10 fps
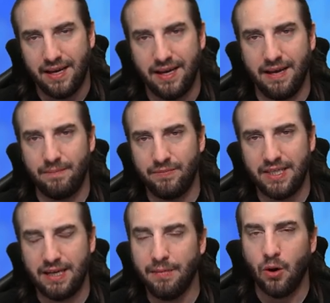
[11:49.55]
ähm,
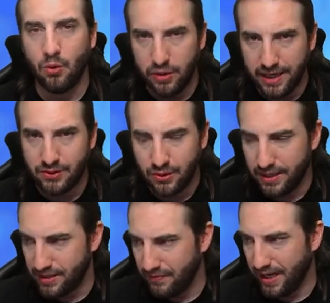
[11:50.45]
die eben auch
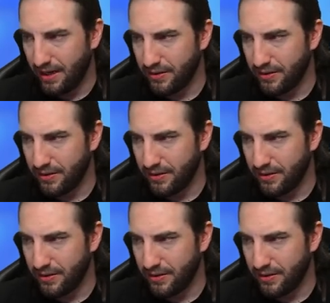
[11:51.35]
unnatürlich war.